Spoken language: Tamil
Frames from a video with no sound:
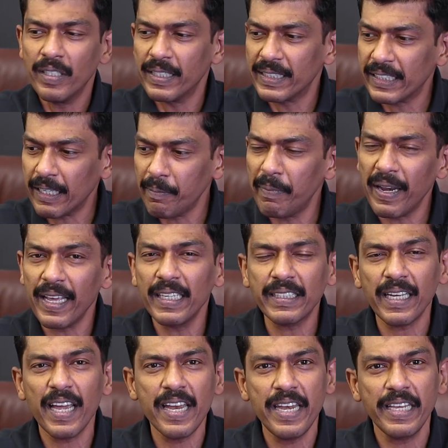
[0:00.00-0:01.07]
இந்த
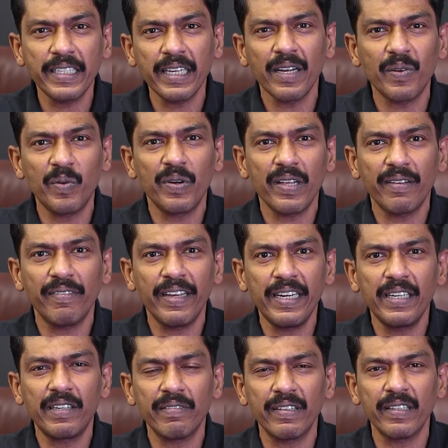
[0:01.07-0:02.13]
ஸ்டெபிளைஸ் ஆகி நிற்கக்கூடிய
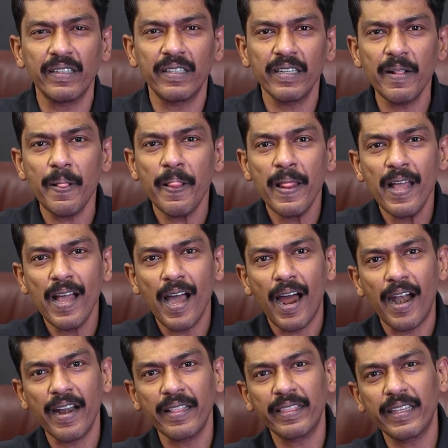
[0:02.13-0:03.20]
வெயிட் வந்து
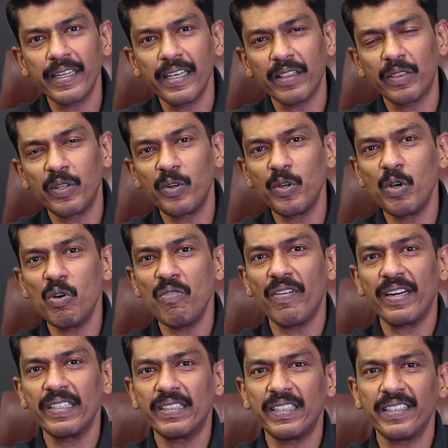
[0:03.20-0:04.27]
அடுத்த எத்தனையோ
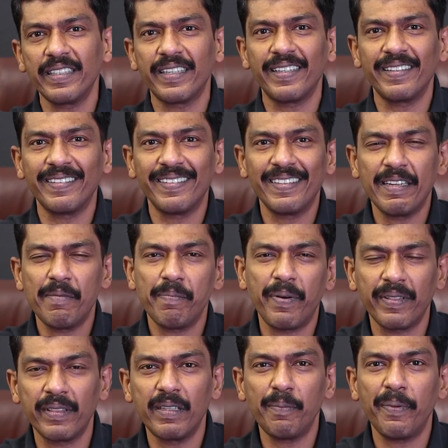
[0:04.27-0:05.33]
வருஷங்கள்
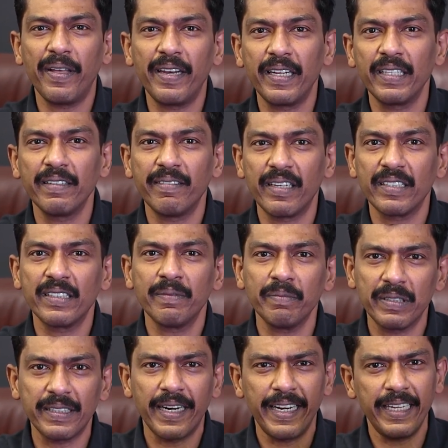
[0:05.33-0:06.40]
பத்து பதினைந்து வருஷம்
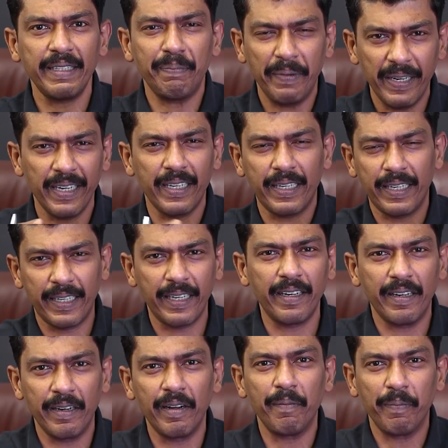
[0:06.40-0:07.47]
ஸ்டடி பீரியட்
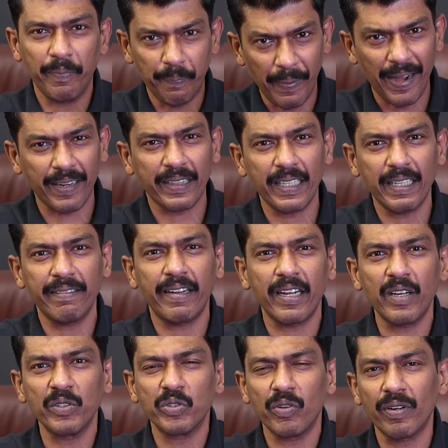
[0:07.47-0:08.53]
பார்த்தது
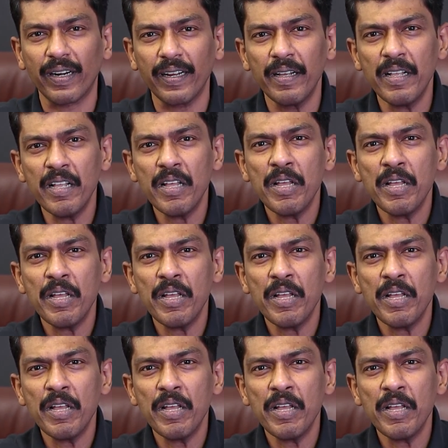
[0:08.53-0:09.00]
வரைக்கும் சொல்கிறேன்